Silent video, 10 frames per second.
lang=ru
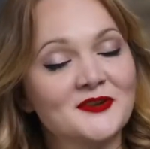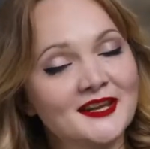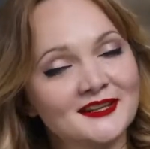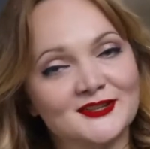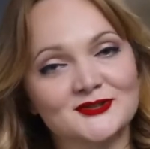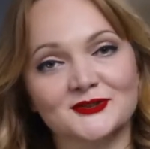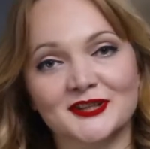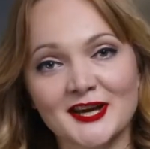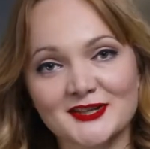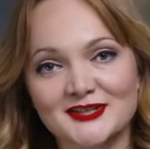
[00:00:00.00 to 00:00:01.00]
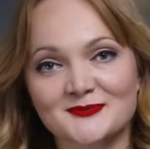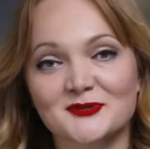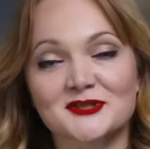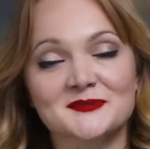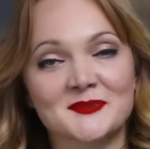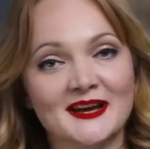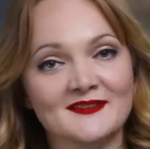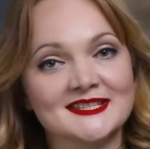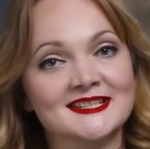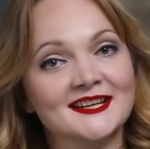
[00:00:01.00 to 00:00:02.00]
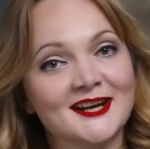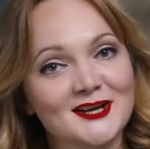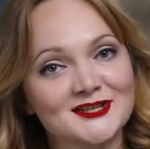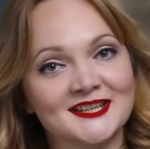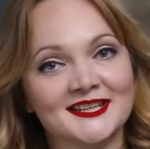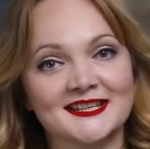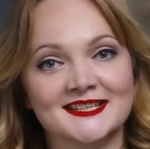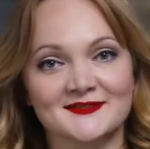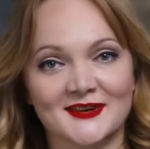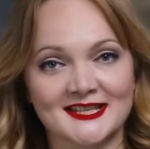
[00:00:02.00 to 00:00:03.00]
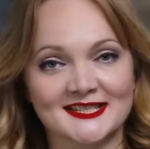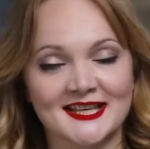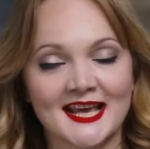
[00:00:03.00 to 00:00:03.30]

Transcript: Уверена, что также сможет справиться и каждая из вас.